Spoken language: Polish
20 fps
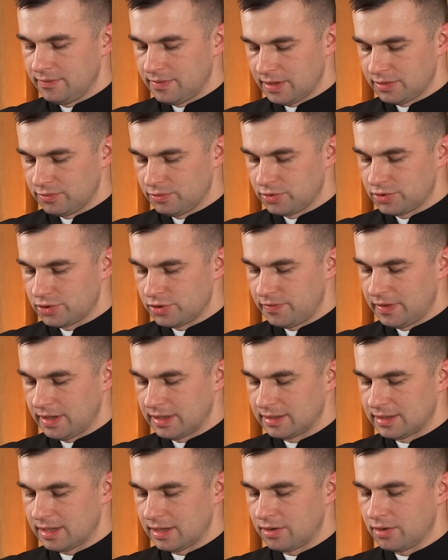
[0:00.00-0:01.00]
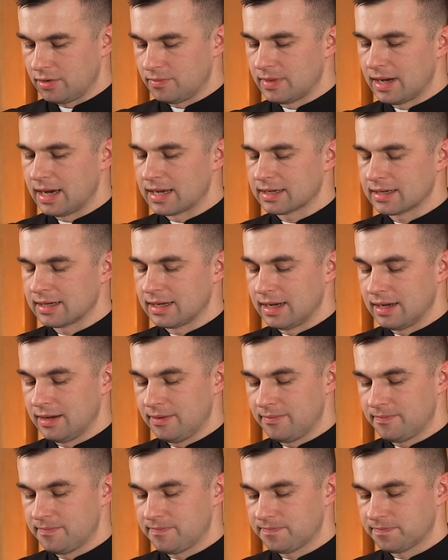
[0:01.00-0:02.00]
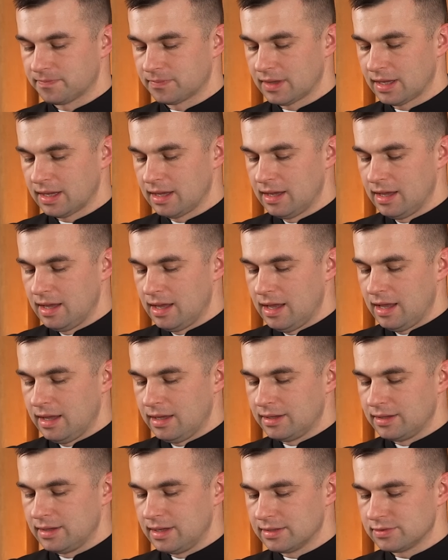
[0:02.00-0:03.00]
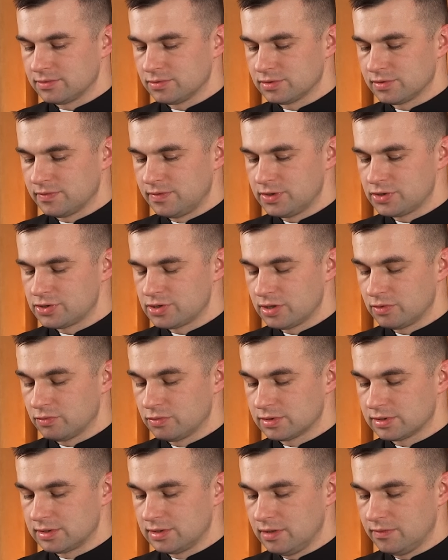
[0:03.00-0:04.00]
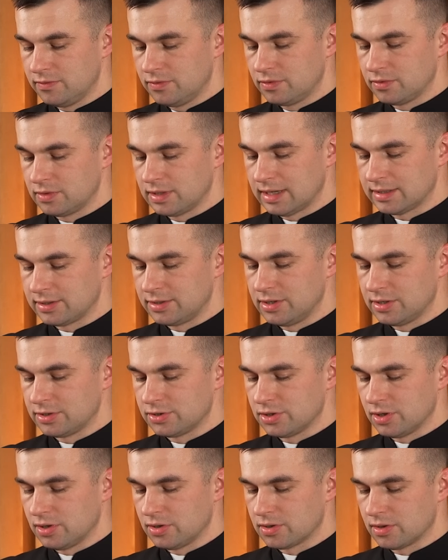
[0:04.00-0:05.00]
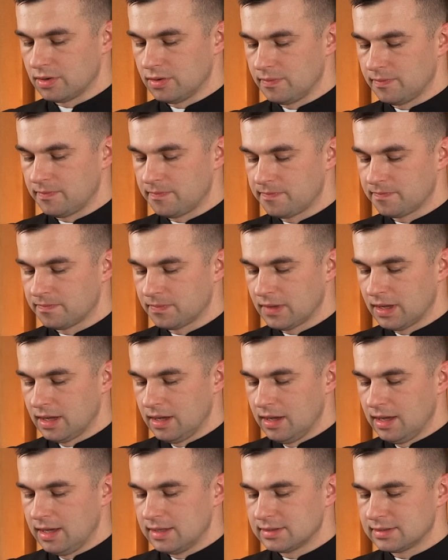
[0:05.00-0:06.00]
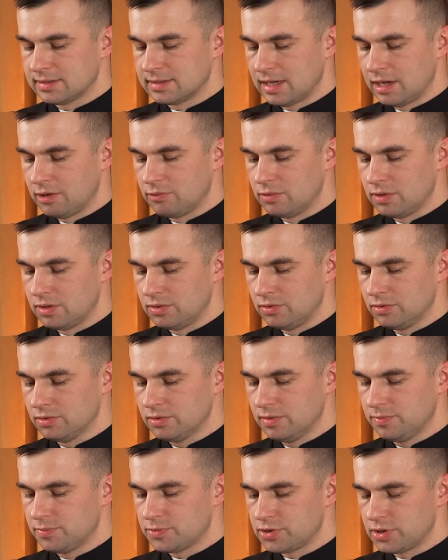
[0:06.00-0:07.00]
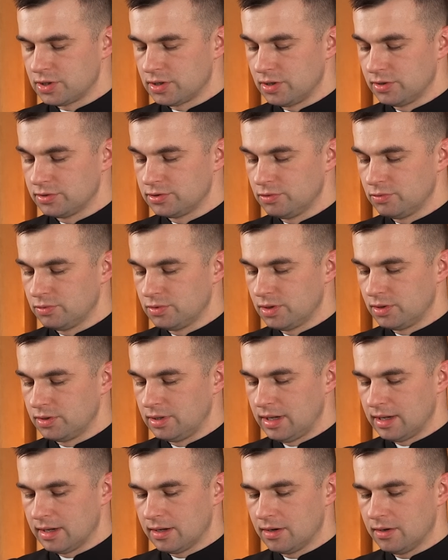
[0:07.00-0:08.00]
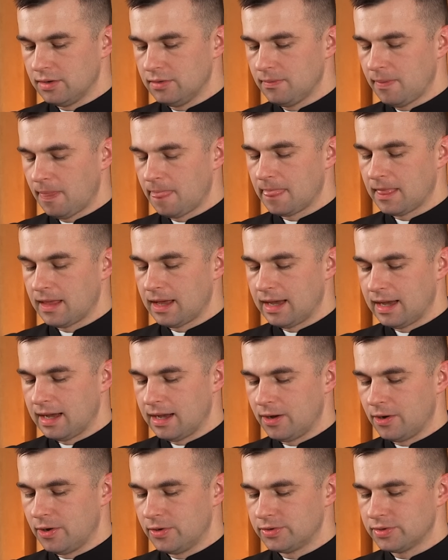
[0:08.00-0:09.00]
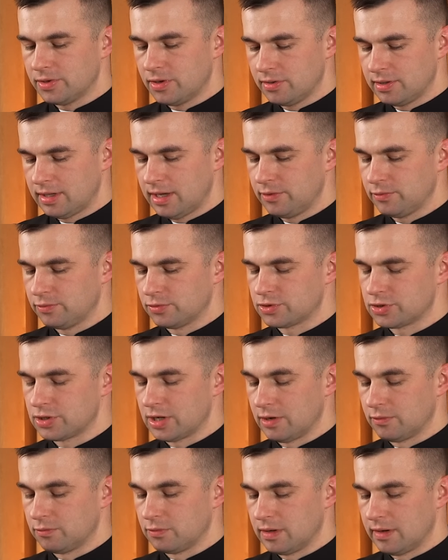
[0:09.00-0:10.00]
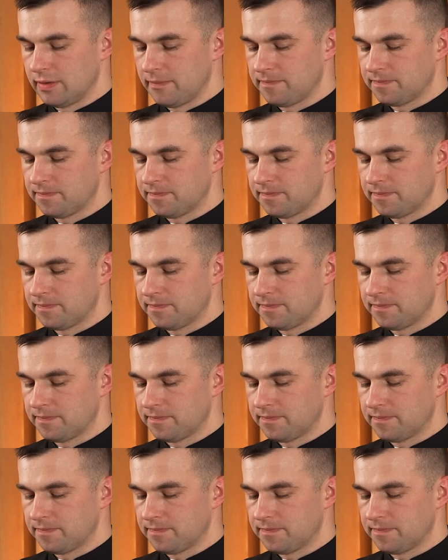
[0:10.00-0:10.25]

według świętego Marka. Jezus wyszedł znowu nad jezioro Cały lud przychodził do niego, a on go nauczał.